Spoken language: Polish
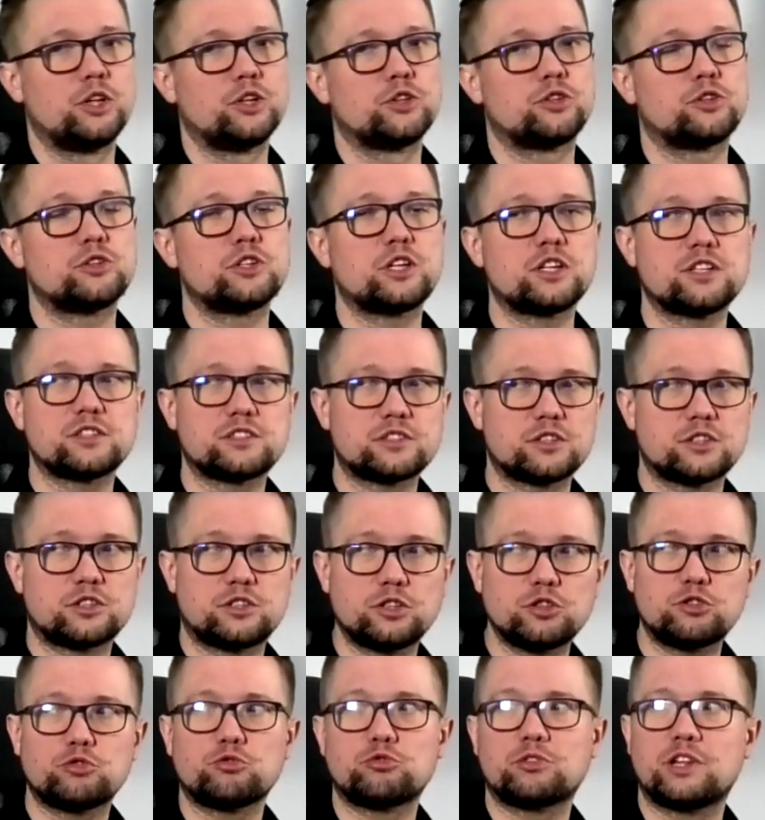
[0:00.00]
To nie jest
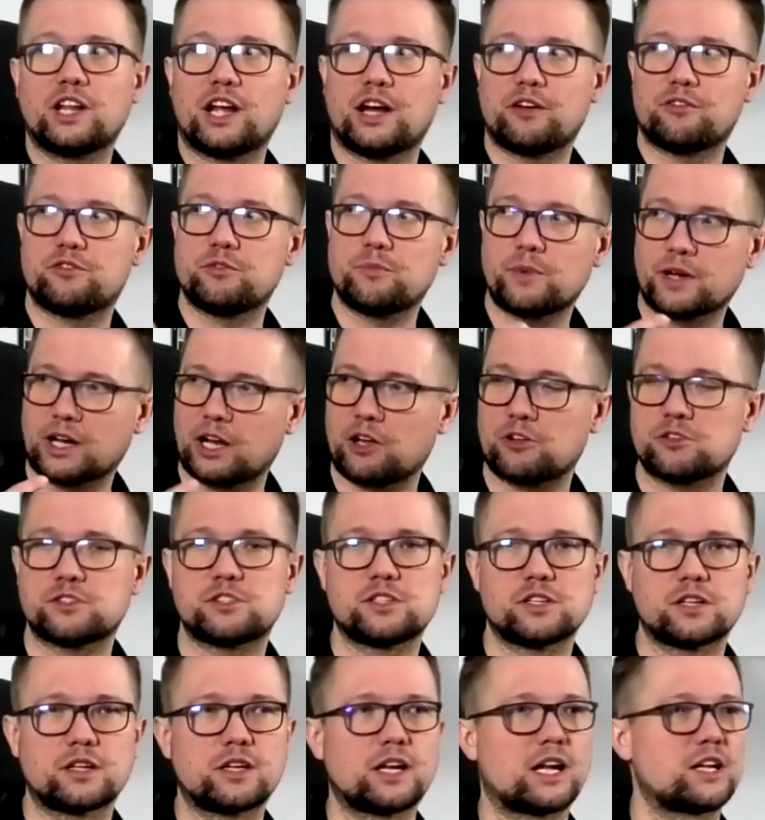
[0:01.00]
tytuł dla
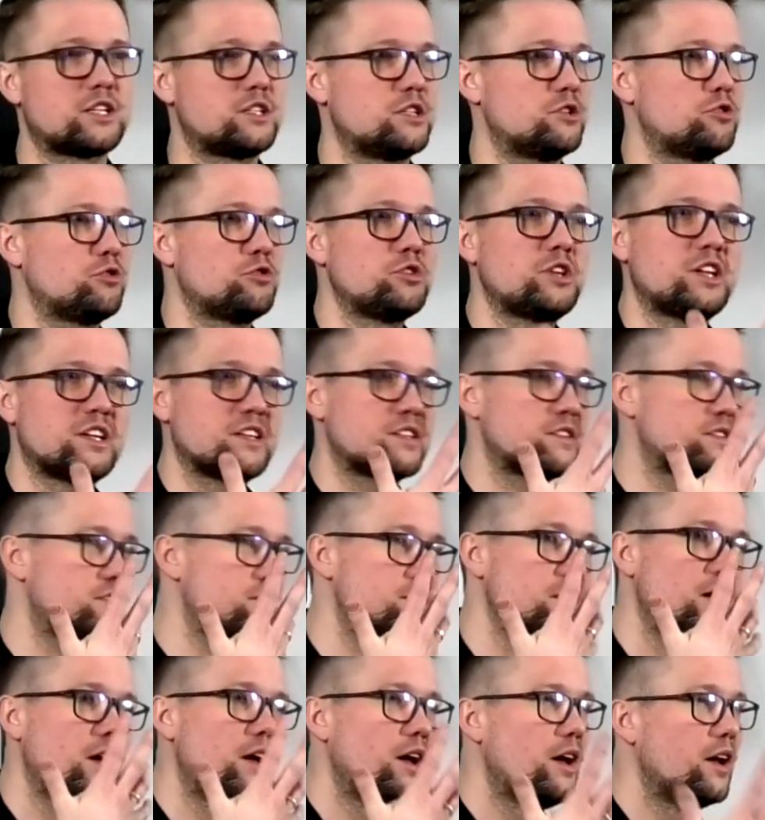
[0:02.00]
wymagających graczy, to nie
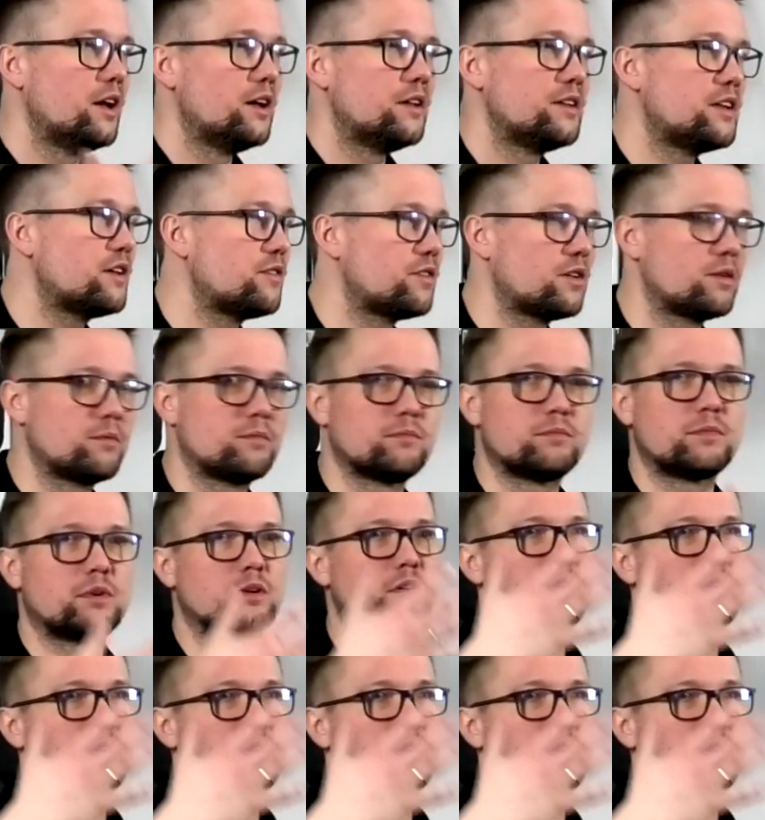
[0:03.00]
jest, nie wiem...